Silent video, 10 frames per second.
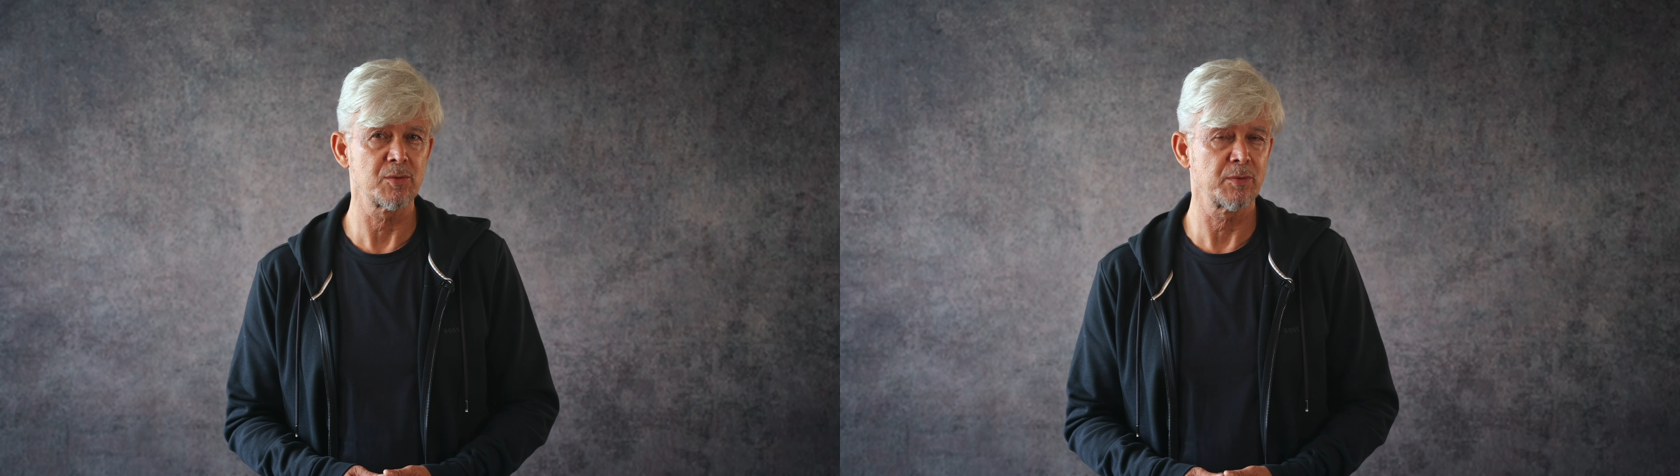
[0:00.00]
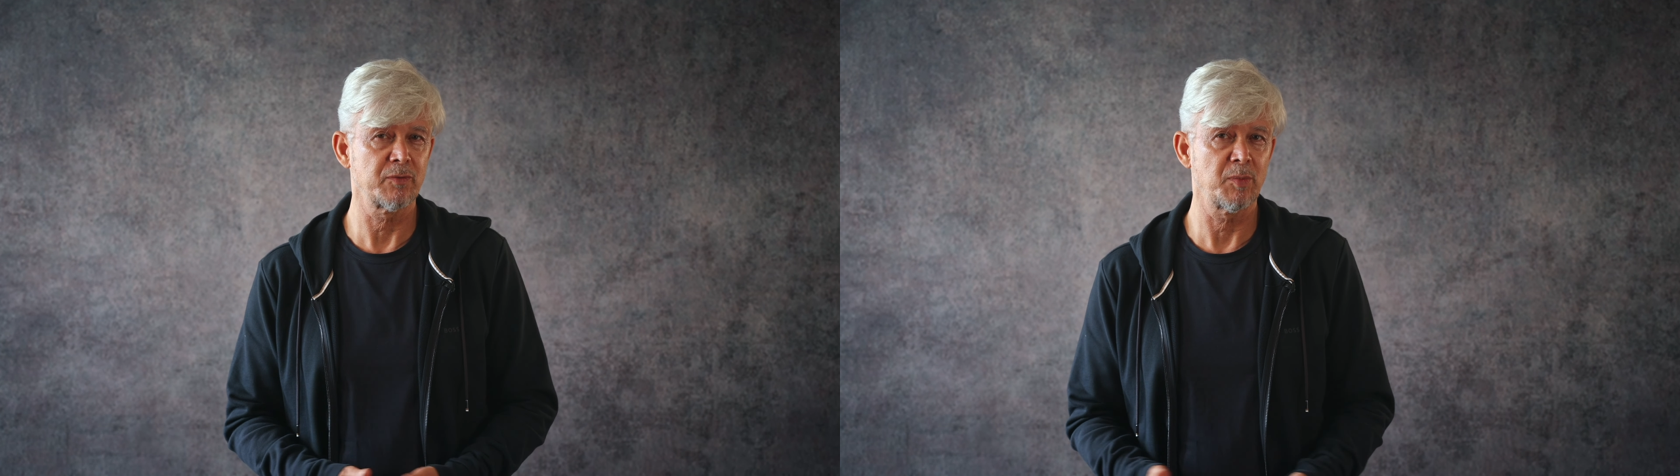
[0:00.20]

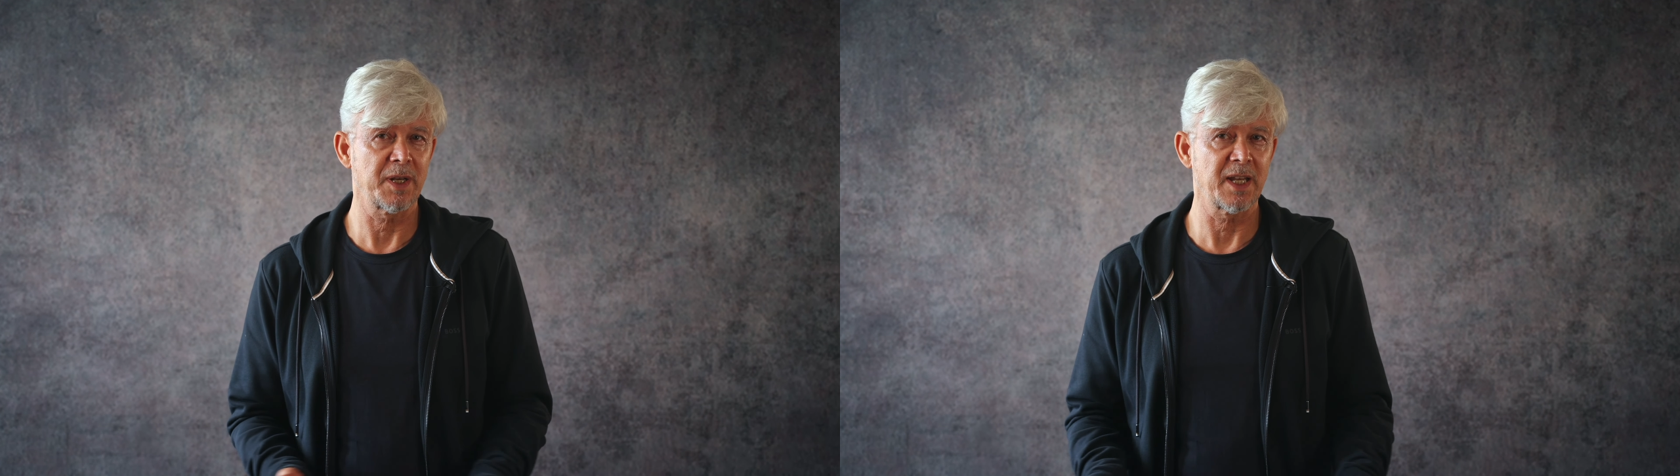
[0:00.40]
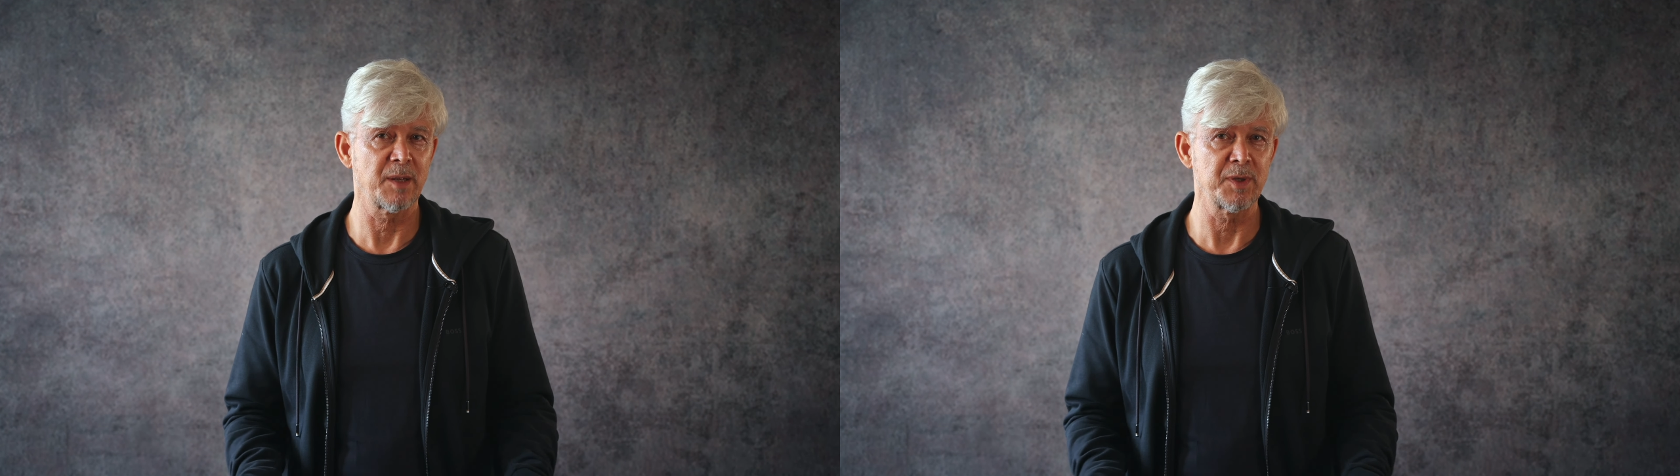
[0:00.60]
so wie bei
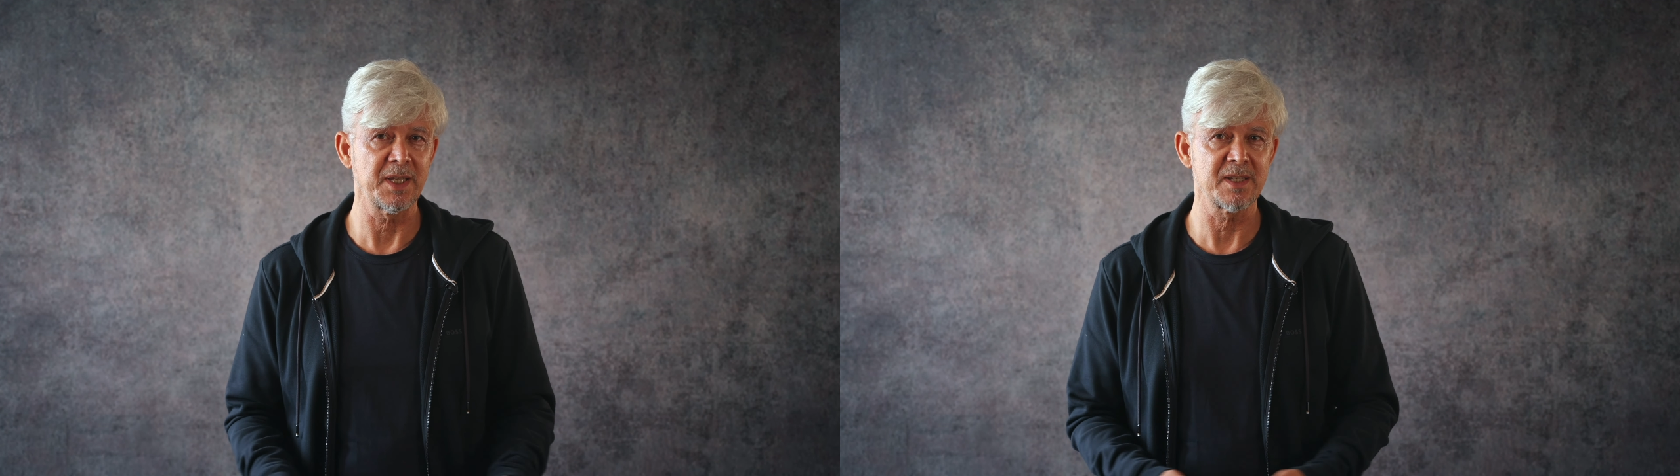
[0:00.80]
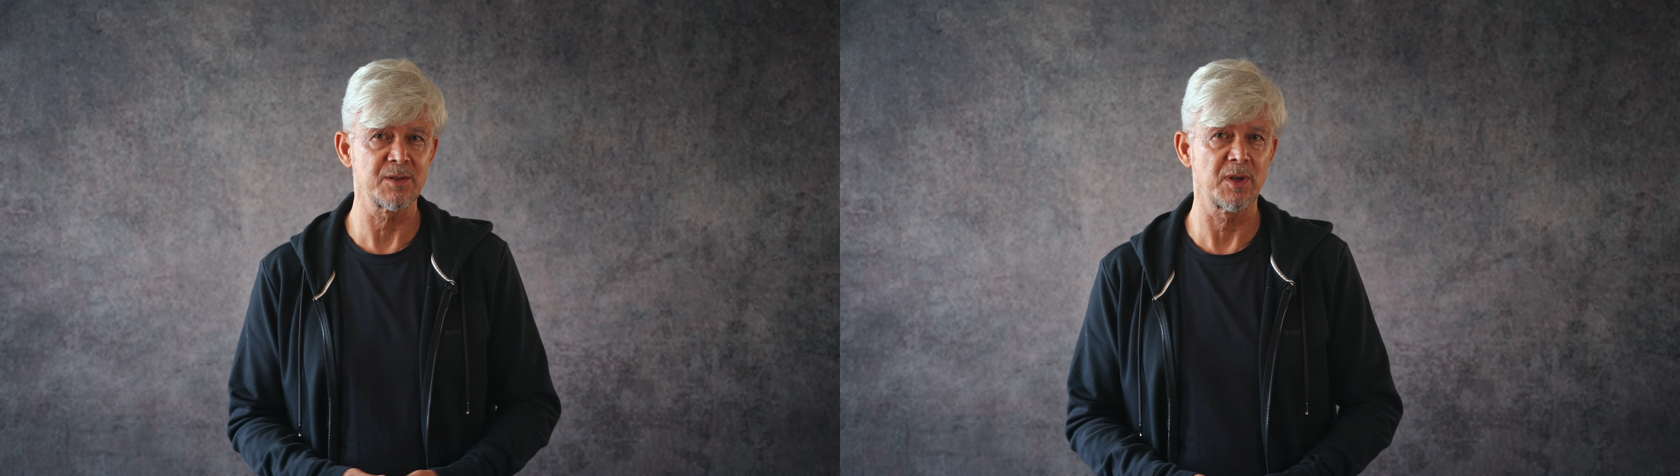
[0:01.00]
der
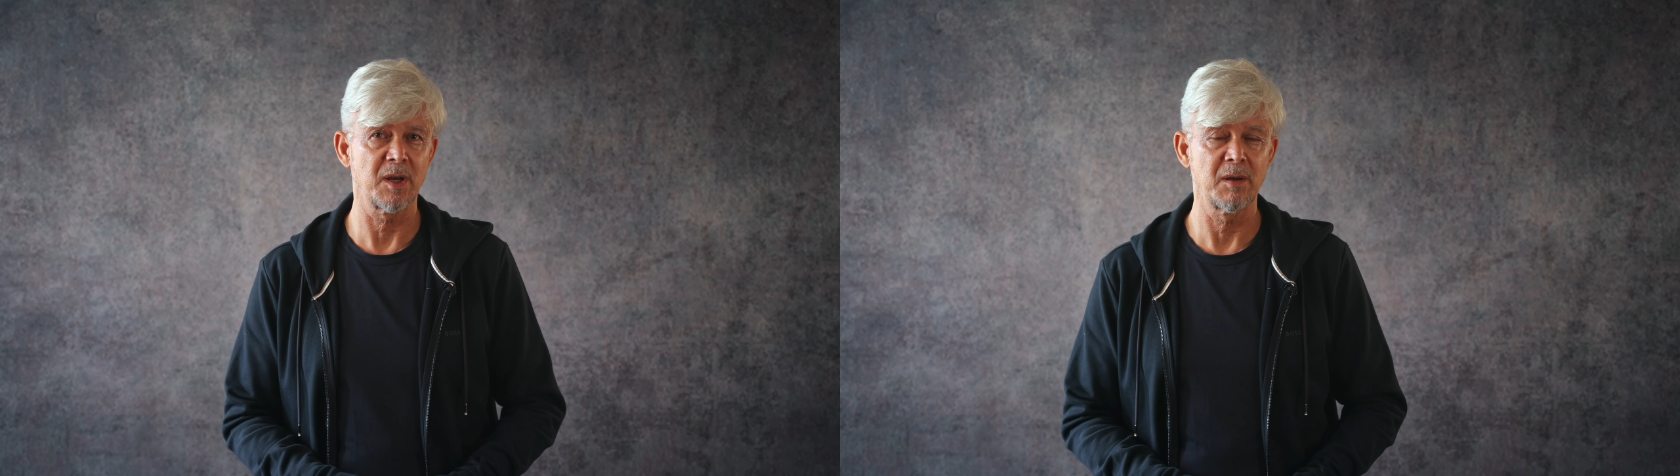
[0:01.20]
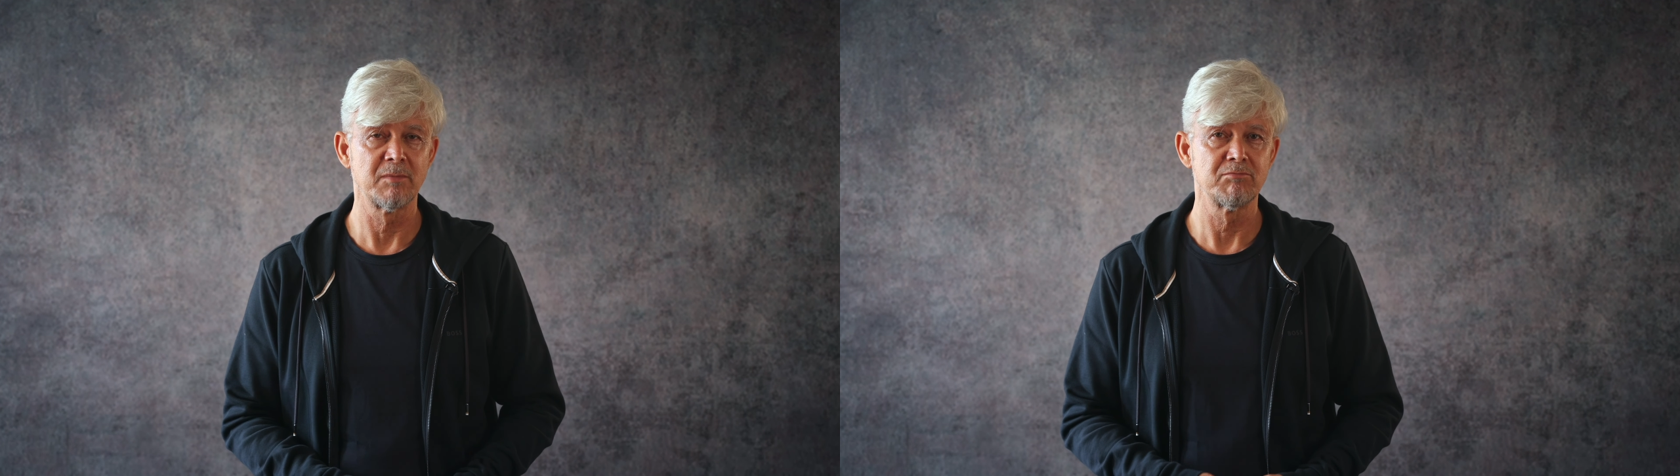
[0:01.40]
Anamnese
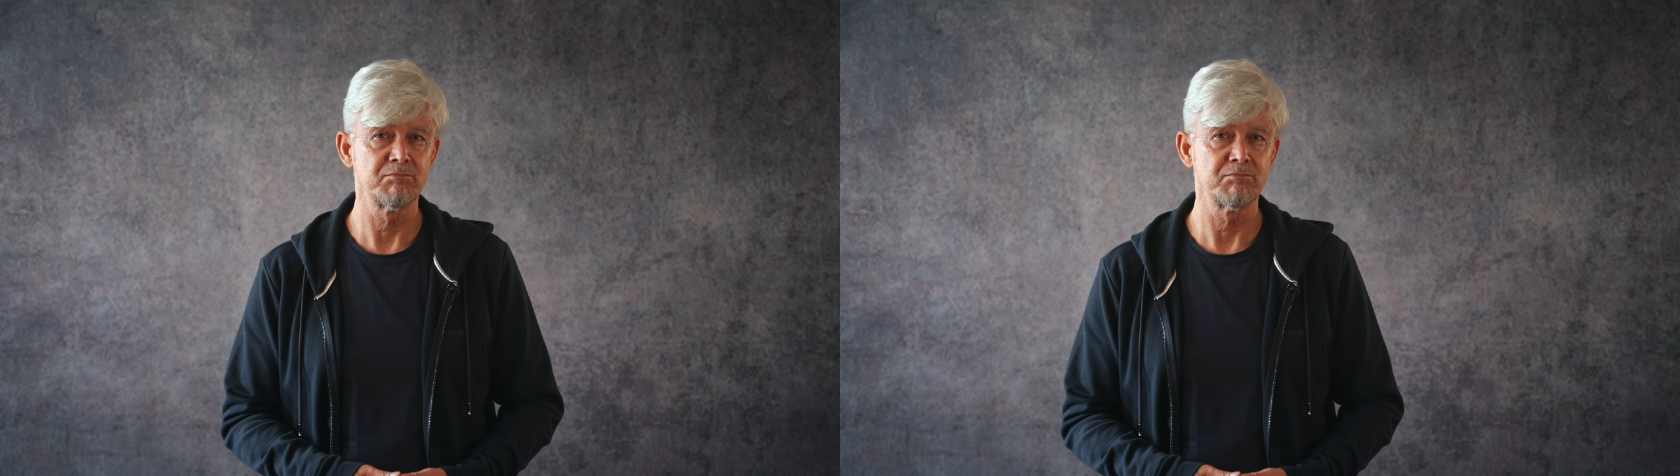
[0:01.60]
oder